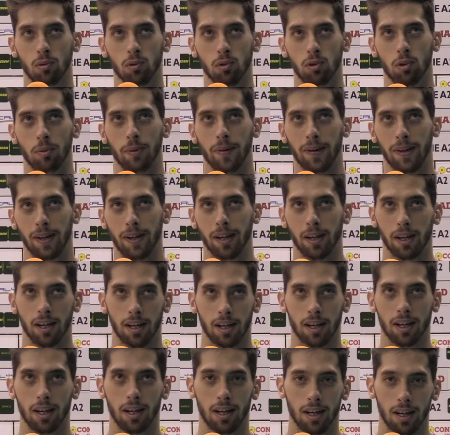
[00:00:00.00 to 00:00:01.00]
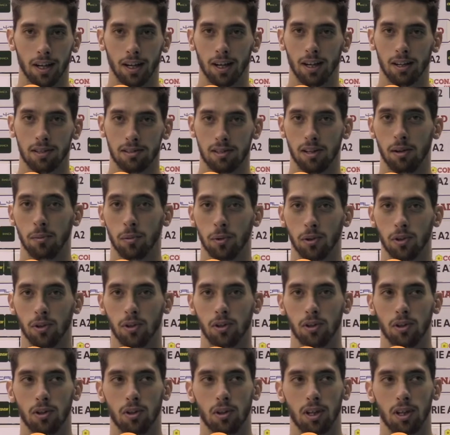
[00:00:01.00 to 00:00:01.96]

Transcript: perché siamo